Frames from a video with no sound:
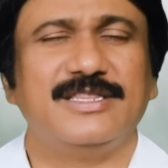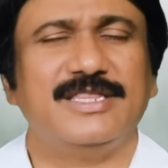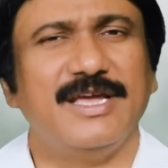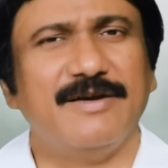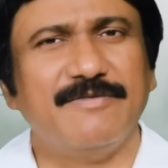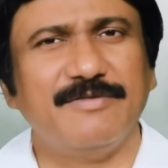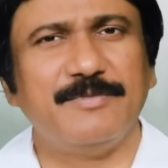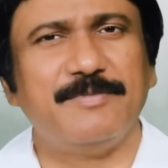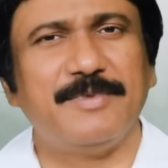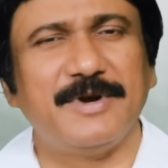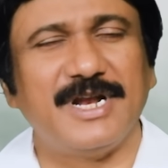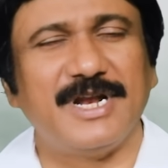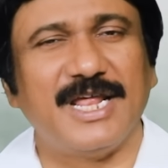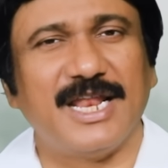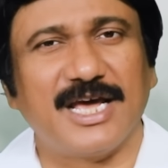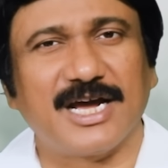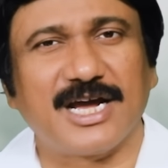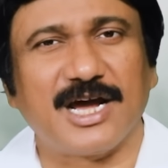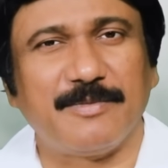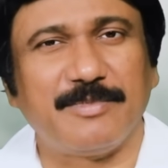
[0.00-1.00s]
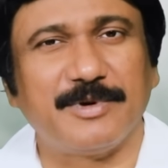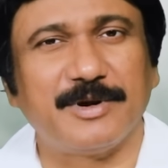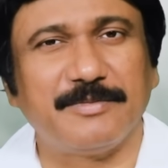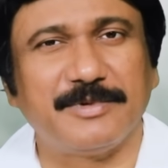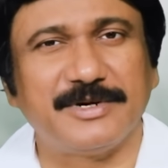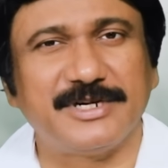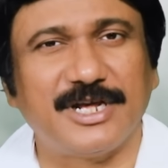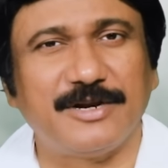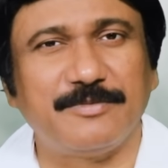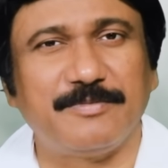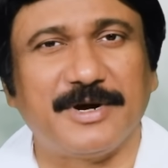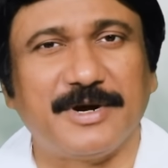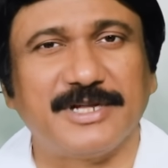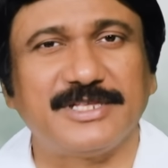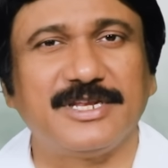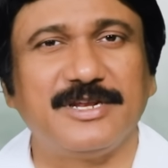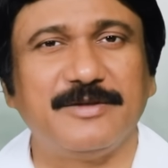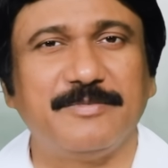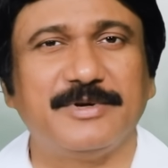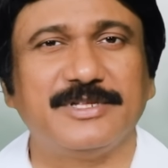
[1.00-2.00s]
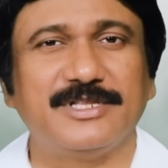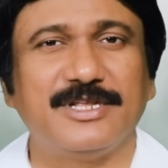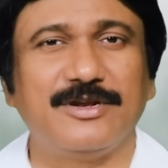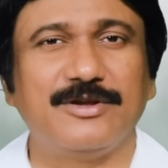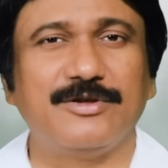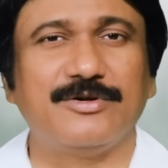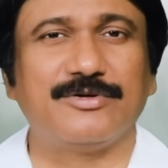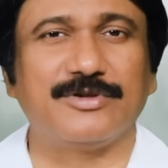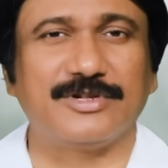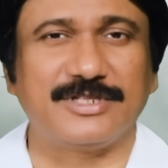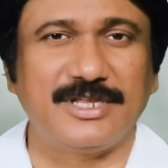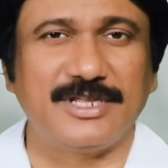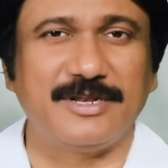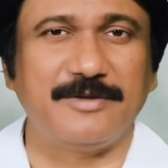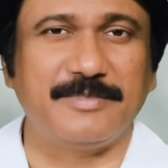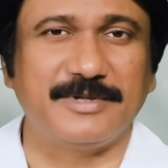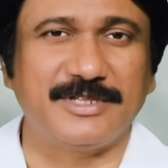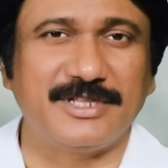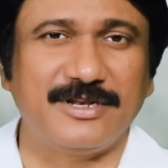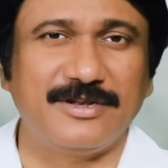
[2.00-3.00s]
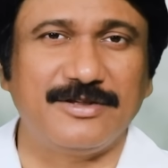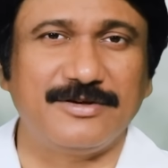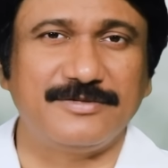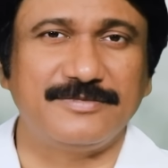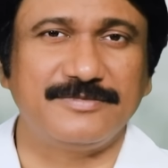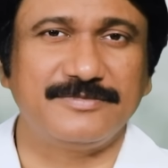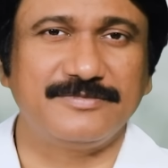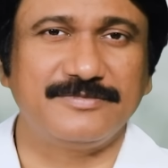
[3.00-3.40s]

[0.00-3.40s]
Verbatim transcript: దేవుని పిల్లలు ఎలా కాపాడబడ్డారు పాత నిబంధనలు కృత నిబంధనలు